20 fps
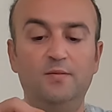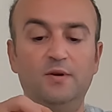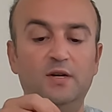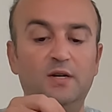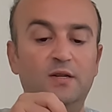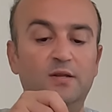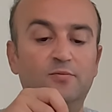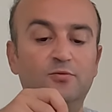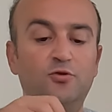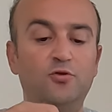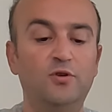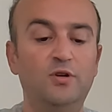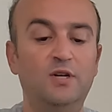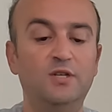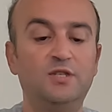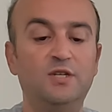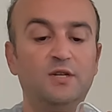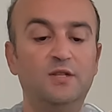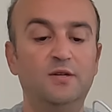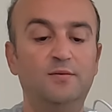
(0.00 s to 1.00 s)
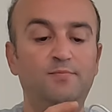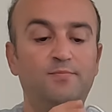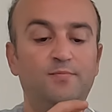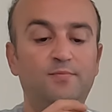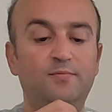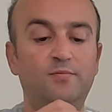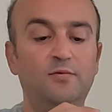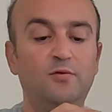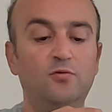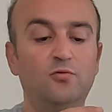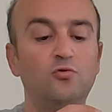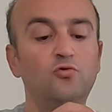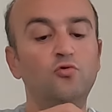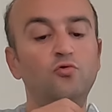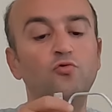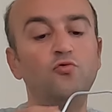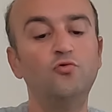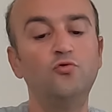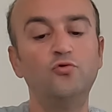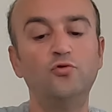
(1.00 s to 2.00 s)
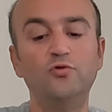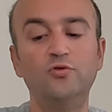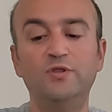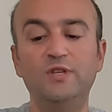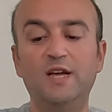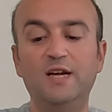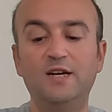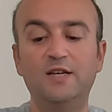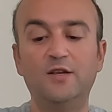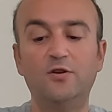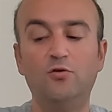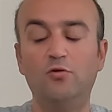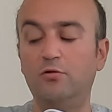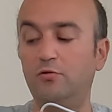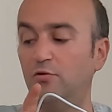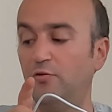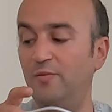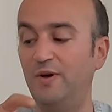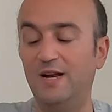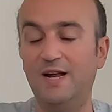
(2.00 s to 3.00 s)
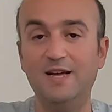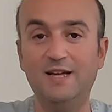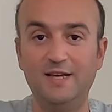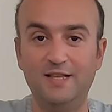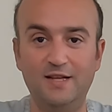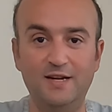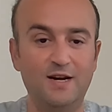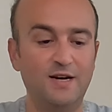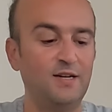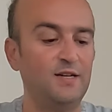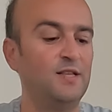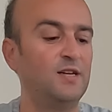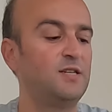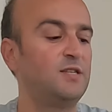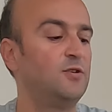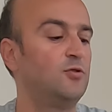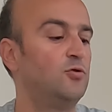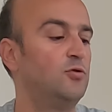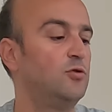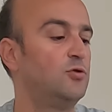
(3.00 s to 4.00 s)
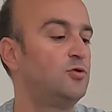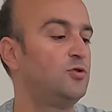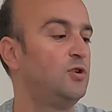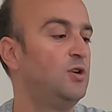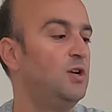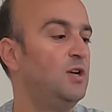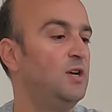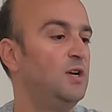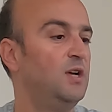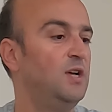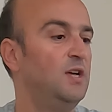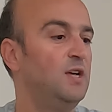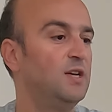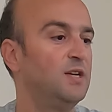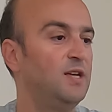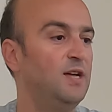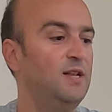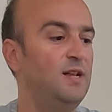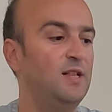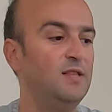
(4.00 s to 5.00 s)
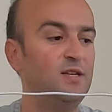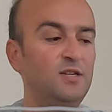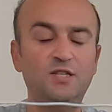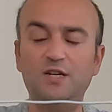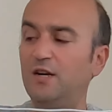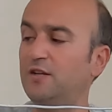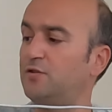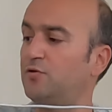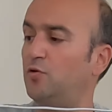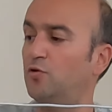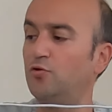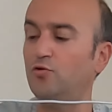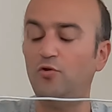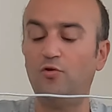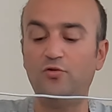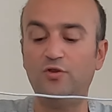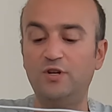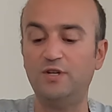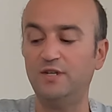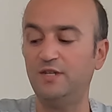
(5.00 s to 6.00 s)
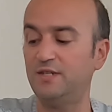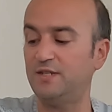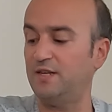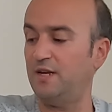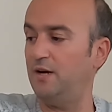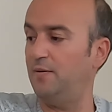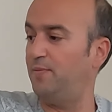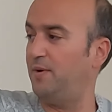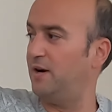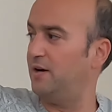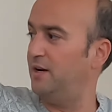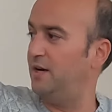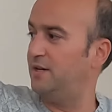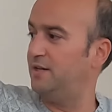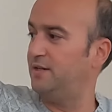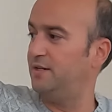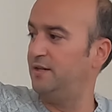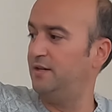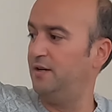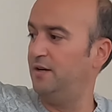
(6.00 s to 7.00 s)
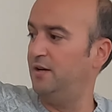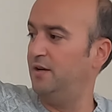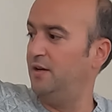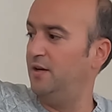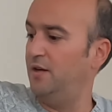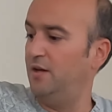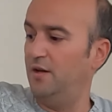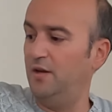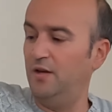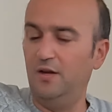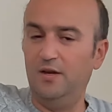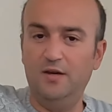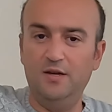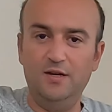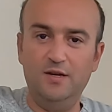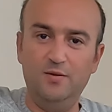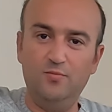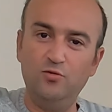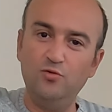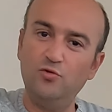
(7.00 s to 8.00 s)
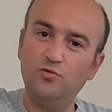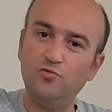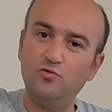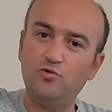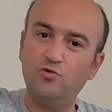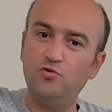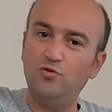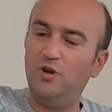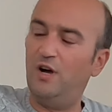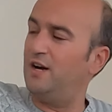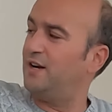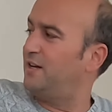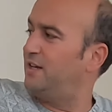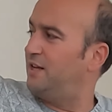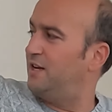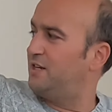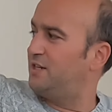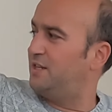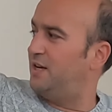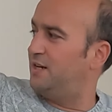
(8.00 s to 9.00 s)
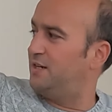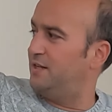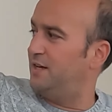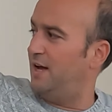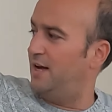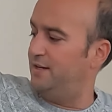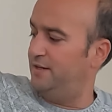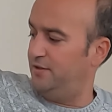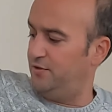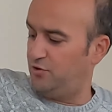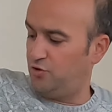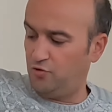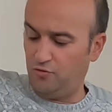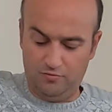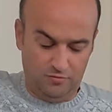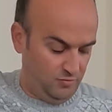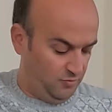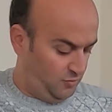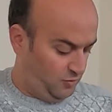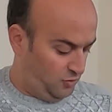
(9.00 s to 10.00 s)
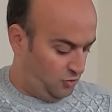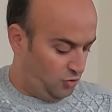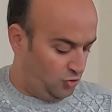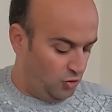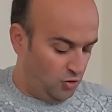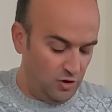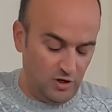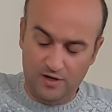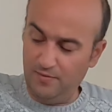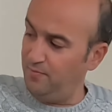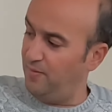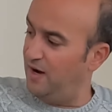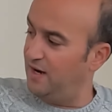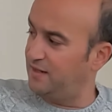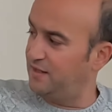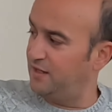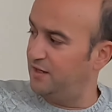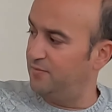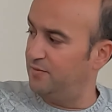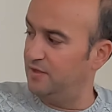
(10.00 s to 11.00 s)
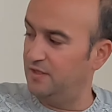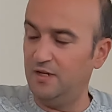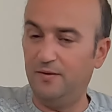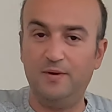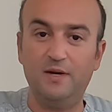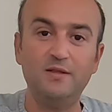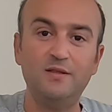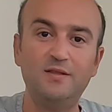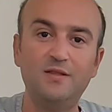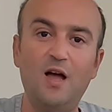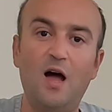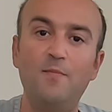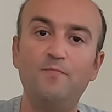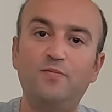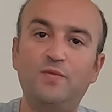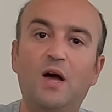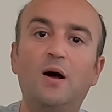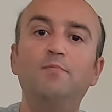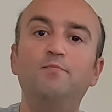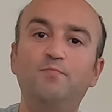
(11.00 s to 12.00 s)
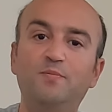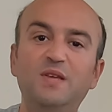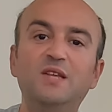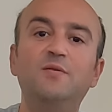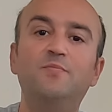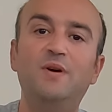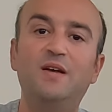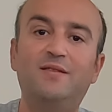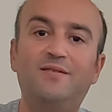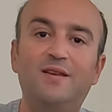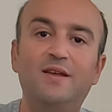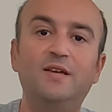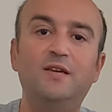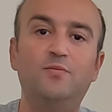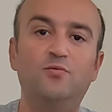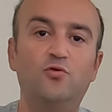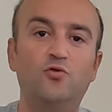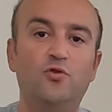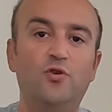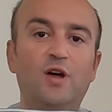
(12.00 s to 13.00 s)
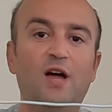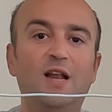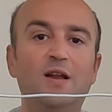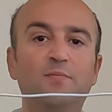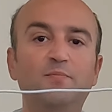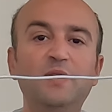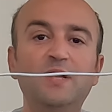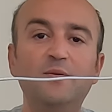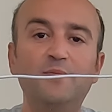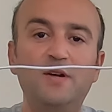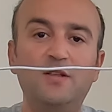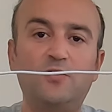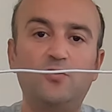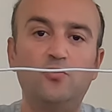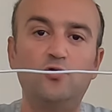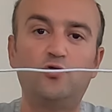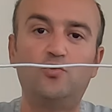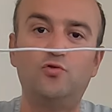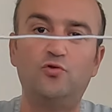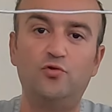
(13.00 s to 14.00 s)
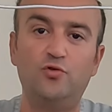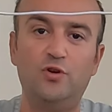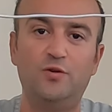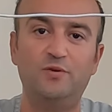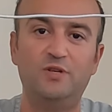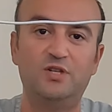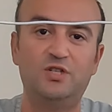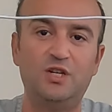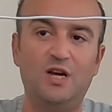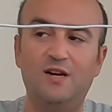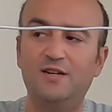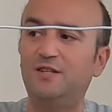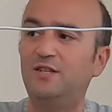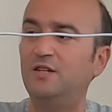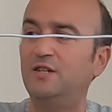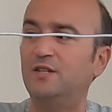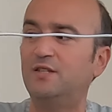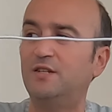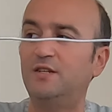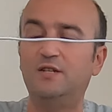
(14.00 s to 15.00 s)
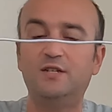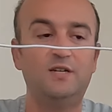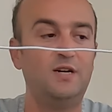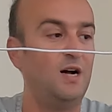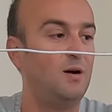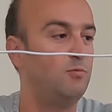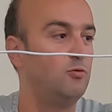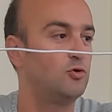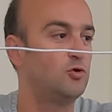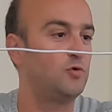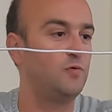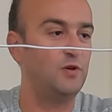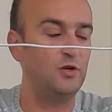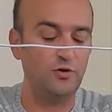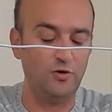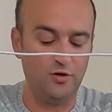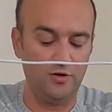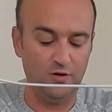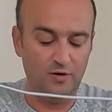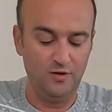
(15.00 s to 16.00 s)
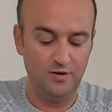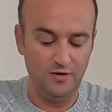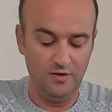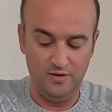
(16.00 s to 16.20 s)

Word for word: Bakalım şöyle açalım. Uzunluğunun ne kadar olduğunu merak eden arkadaşlar olur. Genelde şarj kordonlarını kısa yaparlar. Ee, bunun uzunluğu arkadaşlar yani Şöyle baktığımız zaman tam tam 1 metre gibi duruyor. Yani 1 metre uzunluğunda bir şarj cihazı kablosu veriyor.